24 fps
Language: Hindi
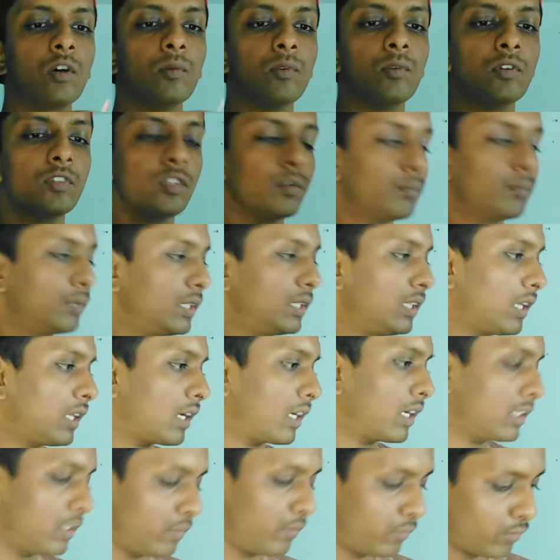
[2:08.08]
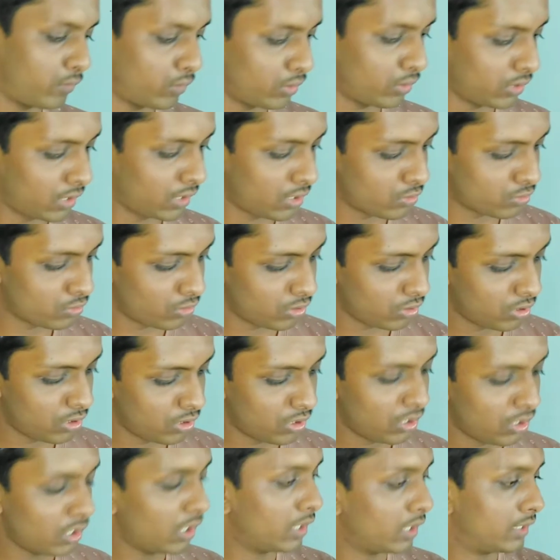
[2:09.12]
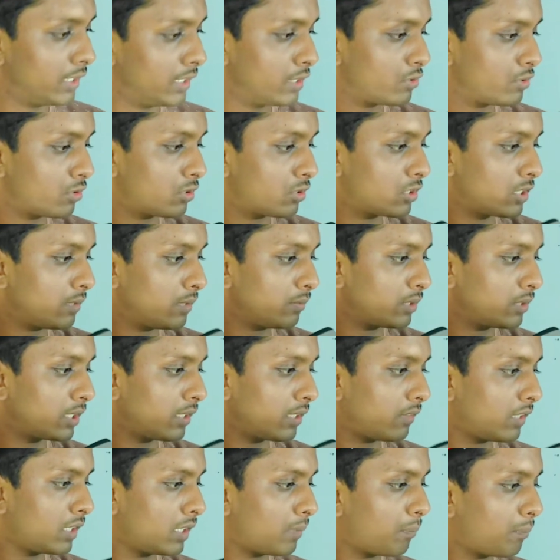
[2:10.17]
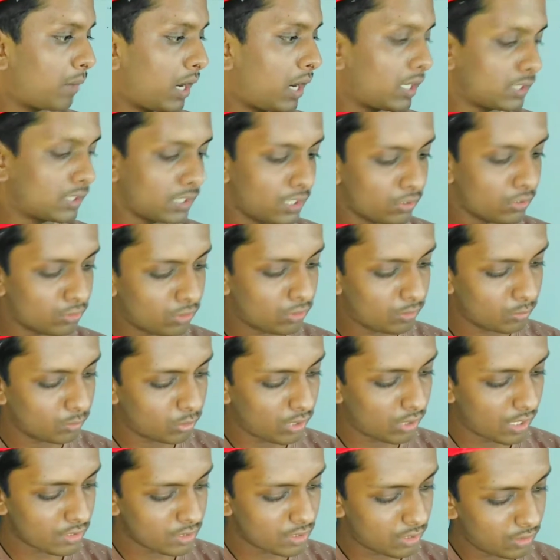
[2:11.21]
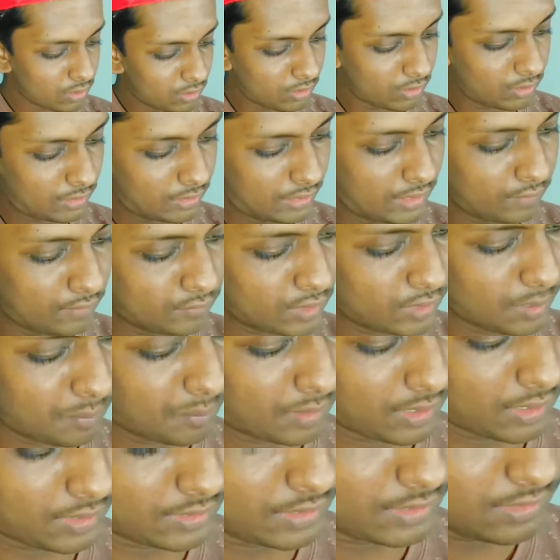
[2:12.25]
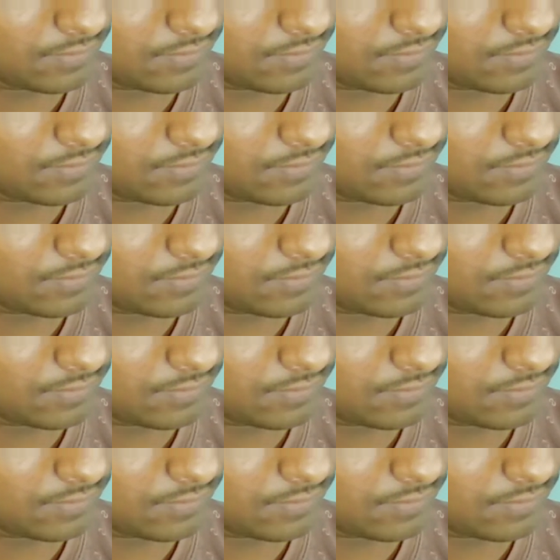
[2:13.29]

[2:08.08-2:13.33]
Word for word: सिंपली लगाना है फ़ोन का जो ये जो सिम ट्रे वाला पार्ट है इसको हमको ऐसा लिफ्ट अप करना है